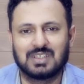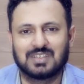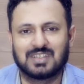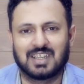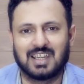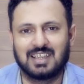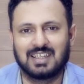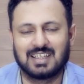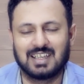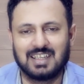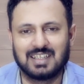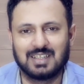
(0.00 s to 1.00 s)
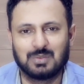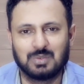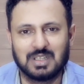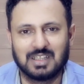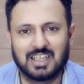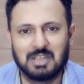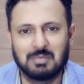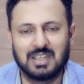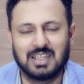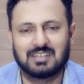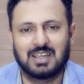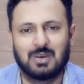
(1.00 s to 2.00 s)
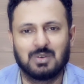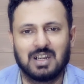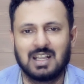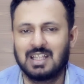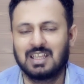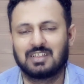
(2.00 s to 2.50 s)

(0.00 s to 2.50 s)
किस तरह हैंडल करेंगे क्योंकि तकरीबन ऐसा होगा